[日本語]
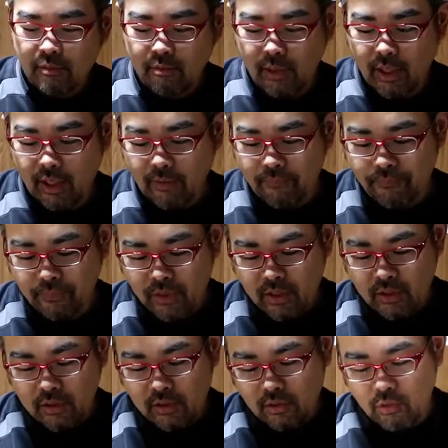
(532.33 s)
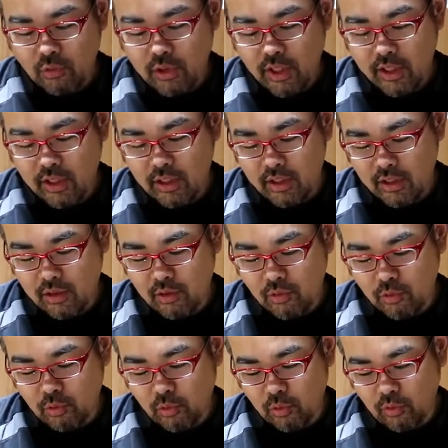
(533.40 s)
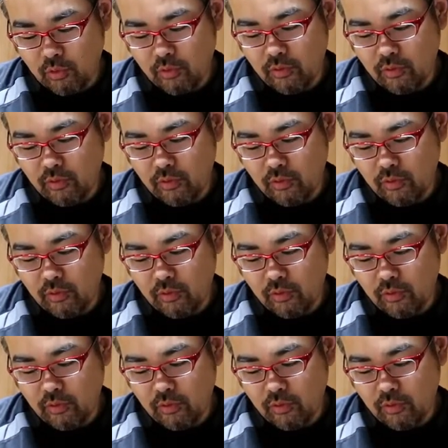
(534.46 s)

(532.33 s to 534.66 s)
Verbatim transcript: まあ、今回、この